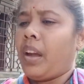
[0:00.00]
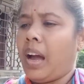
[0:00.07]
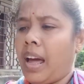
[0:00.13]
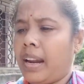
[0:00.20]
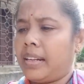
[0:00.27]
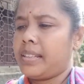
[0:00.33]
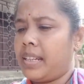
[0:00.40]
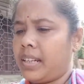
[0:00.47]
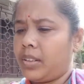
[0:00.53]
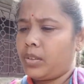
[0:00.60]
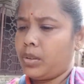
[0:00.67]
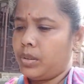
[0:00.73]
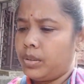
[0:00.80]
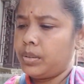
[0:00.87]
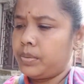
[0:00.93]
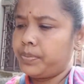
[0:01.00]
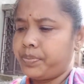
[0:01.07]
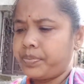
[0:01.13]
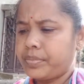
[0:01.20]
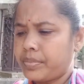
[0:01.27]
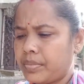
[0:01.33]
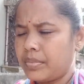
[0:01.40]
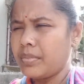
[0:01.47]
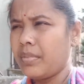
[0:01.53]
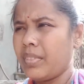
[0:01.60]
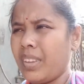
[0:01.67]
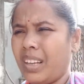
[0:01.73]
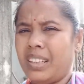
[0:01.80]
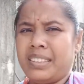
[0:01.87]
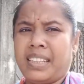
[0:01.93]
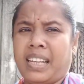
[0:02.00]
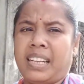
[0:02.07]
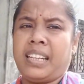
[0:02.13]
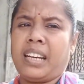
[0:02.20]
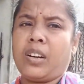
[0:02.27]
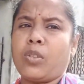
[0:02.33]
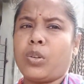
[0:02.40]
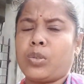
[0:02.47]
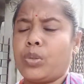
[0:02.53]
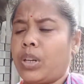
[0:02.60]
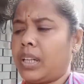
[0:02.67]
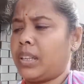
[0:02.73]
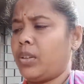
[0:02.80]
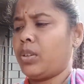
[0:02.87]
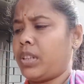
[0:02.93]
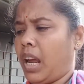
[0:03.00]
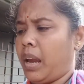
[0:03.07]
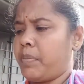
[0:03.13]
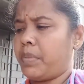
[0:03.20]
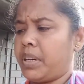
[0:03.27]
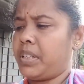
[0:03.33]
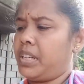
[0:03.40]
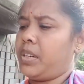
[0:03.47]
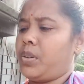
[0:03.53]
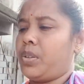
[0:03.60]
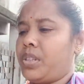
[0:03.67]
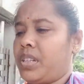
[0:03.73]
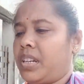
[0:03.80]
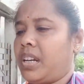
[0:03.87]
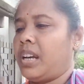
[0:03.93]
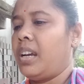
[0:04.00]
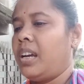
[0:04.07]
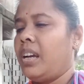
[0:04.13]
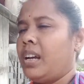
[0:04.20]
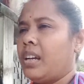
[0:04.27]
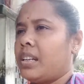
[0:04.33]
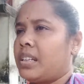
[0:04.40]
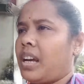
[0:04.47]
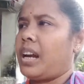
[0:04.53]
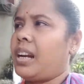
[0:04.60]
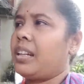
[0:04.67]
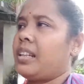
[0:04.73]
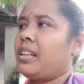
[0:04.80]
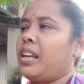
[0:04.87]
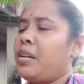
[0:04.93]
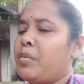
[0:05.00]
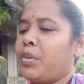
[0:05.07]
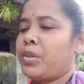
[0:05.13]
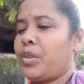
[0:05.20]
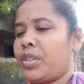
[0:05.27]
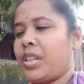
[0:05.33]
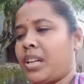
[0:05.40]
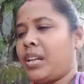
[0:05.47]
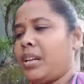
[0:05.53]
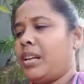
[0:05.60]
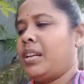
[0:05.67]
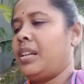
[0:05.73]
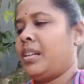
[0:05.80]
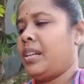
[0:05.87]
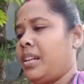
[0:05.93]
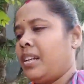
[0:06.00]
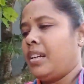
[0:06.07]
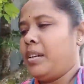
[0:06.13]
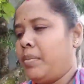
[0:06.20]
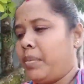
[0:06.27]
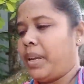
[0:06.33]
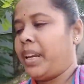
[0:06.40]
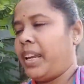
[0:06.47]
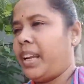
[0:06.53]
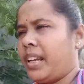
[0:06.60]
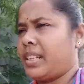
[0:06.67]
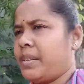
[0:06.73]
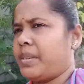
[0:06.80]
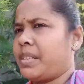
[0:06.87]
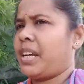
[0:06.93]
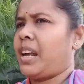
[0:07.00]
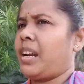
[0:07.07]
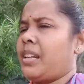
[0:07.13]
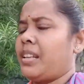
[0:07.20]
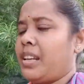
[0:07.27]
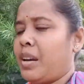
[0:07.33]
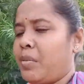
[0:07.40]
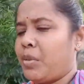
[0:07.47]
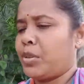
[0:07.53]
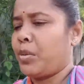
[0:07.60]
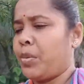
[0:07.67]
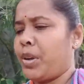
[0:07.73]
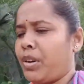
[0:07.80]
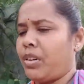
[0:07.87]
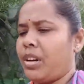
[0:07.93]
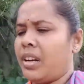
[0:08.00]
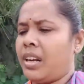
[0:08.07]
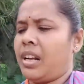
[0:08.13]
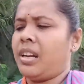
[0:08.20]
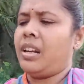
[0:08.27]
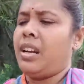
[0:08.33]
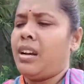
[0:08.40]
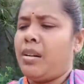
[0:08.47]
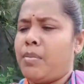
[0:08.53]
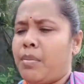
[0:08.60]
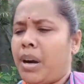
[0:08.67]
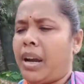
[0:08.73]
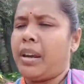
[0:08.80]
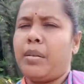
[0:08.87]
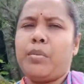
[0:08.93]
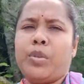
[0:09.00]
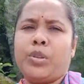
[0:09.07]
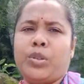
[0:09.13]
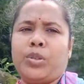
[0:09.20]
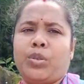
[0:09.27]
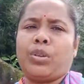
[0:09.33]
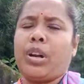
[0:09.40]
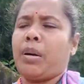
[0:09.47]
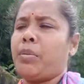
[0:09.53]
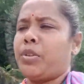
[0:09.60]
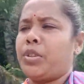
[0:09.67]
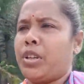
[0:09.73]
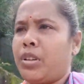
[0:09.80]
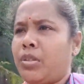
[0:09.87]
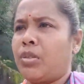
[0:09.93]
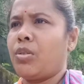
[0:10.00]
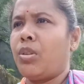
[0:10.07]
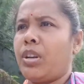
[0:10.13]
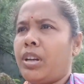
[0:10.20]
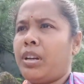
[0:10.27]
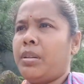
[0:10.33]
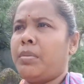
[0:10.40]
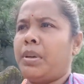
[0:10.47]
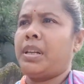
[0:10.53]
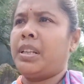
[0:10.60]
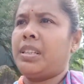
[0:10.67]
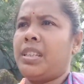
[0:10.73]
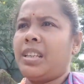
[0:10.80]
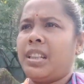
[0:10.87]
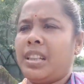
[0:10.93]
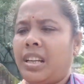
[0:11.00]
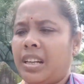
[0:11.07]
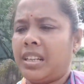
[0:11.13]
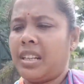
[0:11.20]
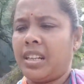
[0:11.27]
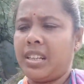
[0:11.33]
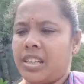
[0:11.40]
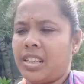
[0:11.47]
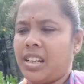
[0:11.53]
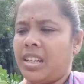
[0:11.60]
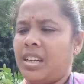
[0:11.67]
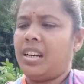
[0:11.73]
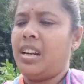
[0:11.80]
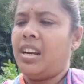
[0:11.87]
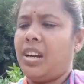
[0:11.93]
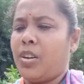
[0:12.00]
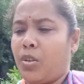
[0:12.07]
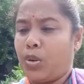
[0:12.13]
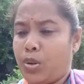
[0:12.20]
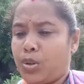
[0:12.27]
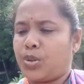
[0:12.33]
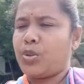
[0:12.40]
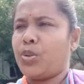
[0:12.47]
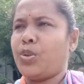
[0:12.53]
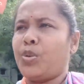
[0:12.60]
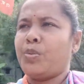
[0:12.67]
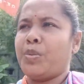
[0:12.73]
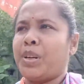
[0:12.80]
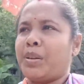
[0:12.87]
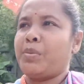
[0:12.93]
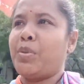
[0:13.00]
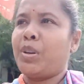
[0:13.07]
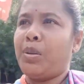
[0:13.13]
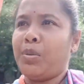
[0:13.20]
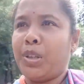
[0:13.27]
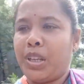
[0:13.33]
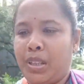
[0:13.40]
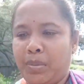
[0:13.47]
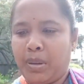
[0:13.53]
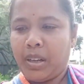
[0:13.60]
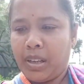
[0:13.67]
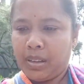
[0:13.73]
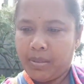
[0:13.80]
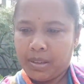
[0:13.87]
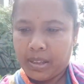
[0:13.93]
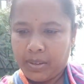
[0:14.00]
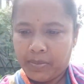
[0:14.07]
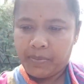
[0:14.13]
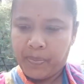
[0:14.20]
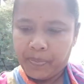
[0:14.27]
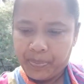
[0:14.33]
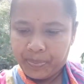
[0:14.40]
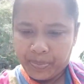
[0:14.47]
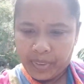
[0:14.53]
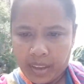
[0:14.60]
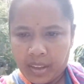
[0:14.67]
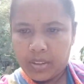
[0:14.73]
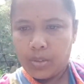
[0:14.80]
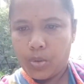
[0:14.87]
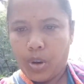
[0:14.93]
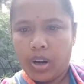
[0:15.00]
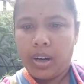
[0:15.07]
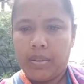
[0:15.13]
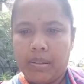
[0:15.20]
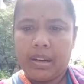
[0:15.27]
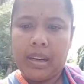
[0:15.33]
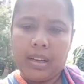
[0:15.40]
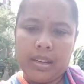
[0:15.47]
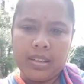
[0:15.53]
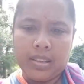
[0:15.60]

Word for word: আর এক জায়গা তো জানি না কত রাতে ওই টাইমটা ঠিক হচ্ছে না সারা দিনের মতো ছেলে বেরিয়ে গেছে এবার সারা দিনের মতো বেরোলে না মায়ের মন তো কেমন যেন করে মানে চিন্তা টেনশান কষ্ট মানে বলে বোঝাতে পারা যাবে না সকালবেলা